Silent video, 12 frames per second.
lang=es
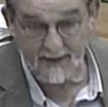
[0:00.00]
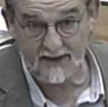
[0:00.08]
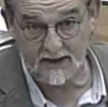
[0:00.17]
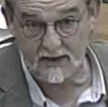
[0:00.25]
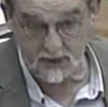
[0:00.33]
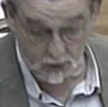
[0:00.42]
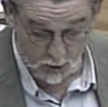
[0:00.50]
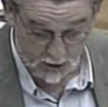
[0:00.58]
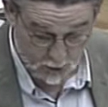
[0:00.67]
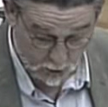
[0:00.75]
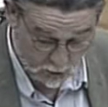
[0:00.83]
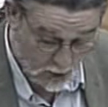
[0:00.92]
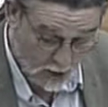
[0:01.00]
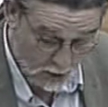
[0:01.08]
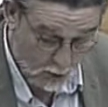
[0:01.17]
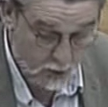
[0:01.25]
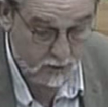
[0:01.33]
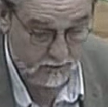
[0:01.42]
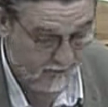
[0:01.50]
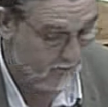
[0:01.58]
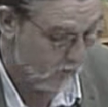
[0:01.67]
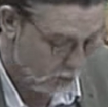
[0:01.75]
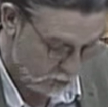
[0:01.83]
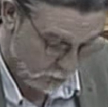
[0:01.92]
han sido ellos los, mm,
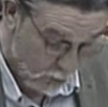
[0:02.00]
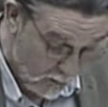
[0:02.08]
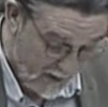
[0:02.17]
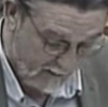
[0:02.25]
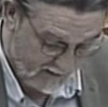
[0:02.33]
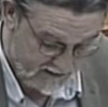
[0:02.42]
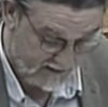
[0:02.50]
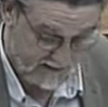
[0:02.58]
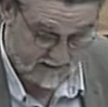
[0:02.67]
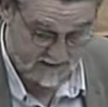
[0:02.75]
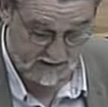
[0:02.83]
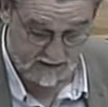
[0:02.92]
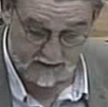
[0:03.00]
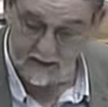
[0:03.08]
culpables de que, se,